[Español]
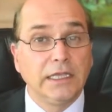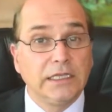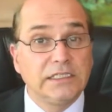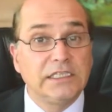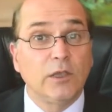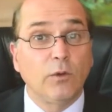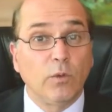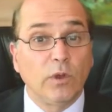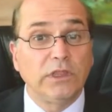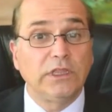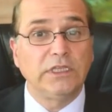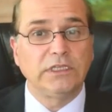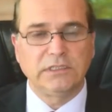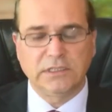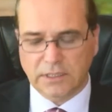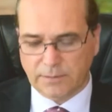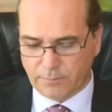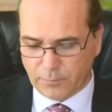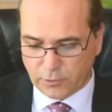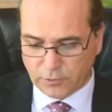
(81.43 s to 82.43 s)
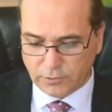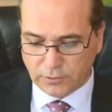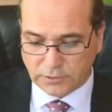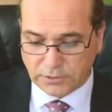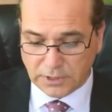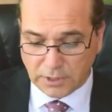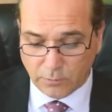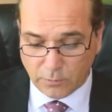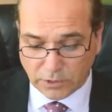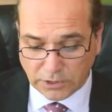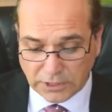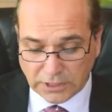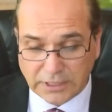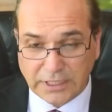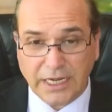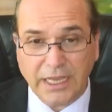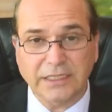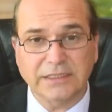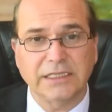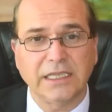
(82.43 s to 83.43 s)
53,
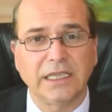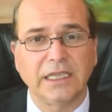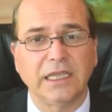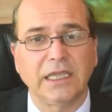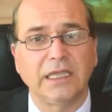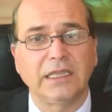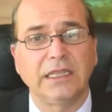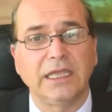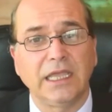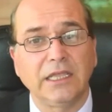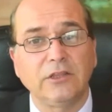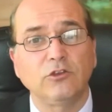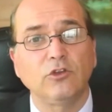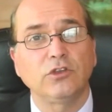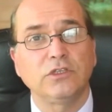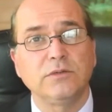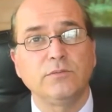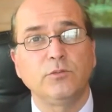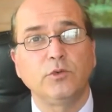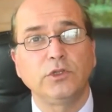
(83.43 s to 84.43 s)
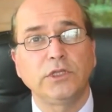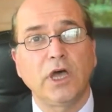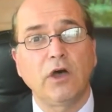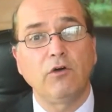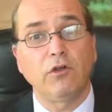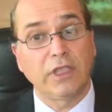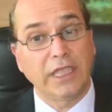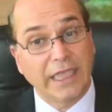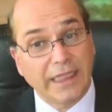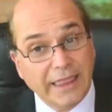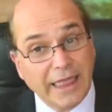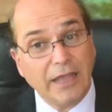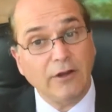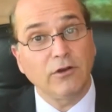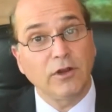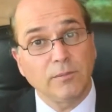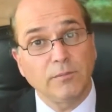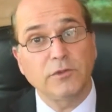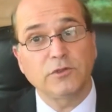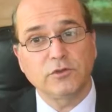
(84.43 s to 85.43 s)
53 eh, de estos imputados
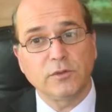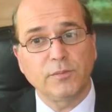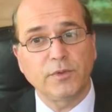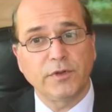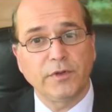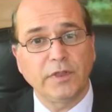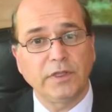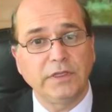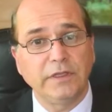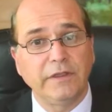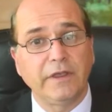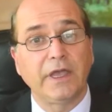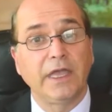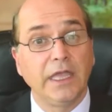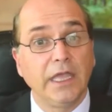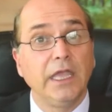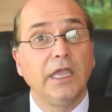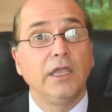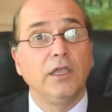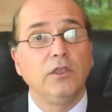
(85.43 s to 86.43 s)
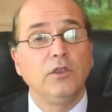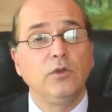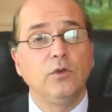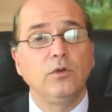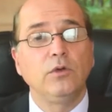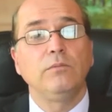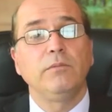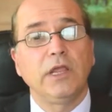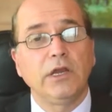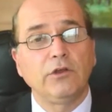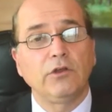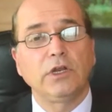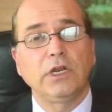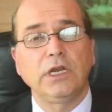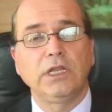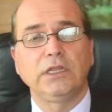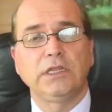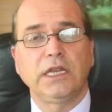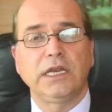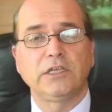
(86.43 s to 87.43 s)
quedaron en prisión preventiva y un menor
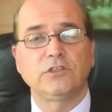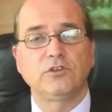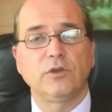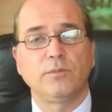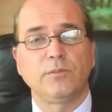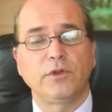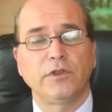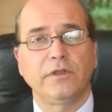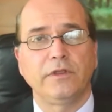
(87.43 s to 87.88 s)
en internación